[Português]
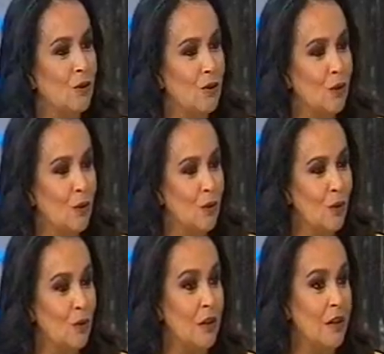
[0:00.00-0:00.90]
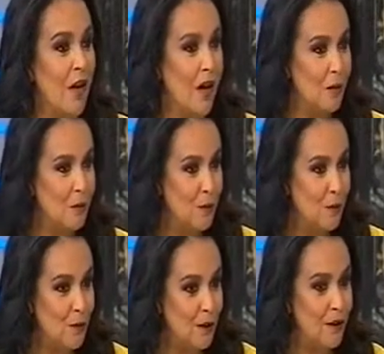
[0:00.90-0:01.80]
de todo o dinheiro que
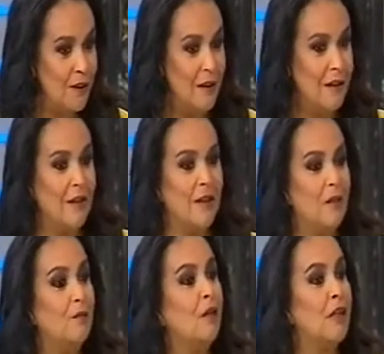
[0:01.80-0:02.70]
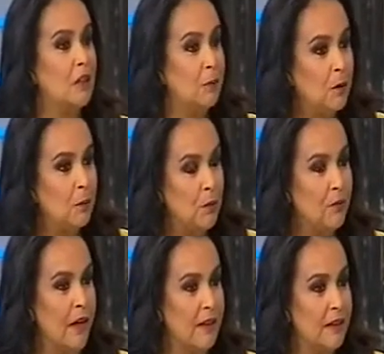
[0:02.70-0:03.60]
foi, que foi recebido por
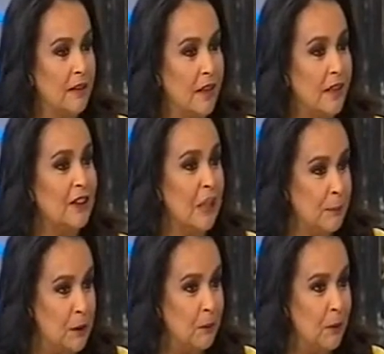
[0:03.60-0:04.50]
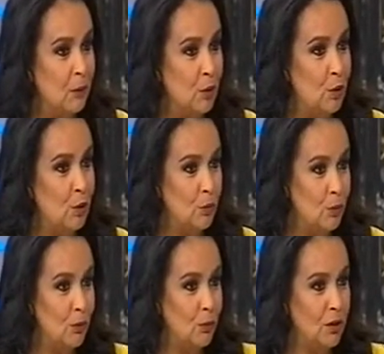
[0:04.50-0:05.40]
várias entidades. Já percebemos que o
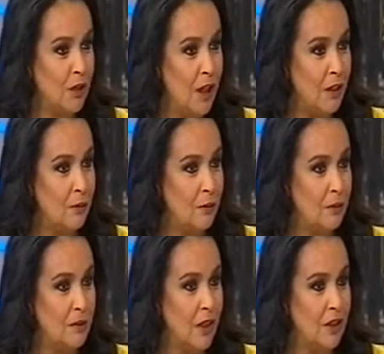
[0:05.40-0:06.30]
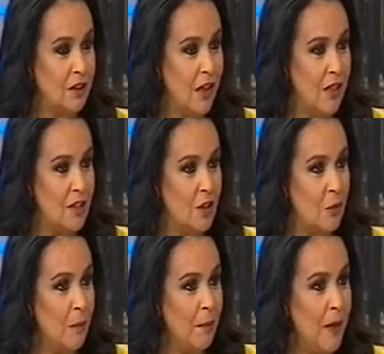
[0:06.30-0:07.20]
Estado está, está a reger
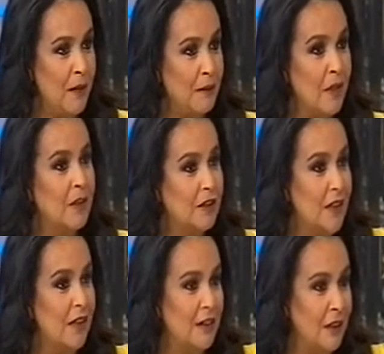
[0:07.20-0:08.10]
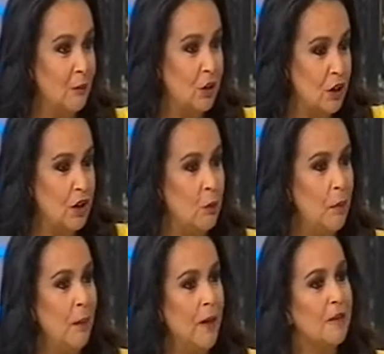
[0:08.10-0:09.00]
uma parte, está, digamos que, a gerir
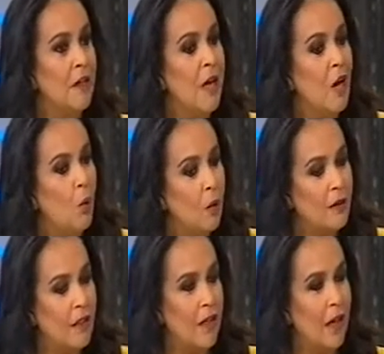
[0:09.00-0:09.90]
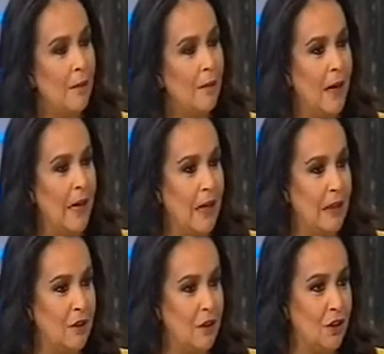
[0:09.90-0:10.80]
uma parte. Quanto é que cabe à
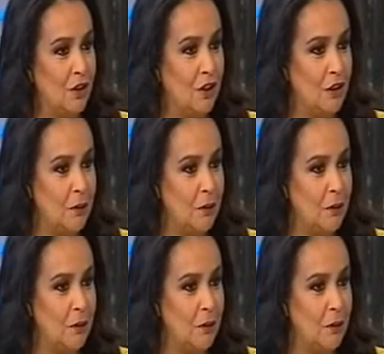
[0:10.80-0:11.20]
Caritas gerir?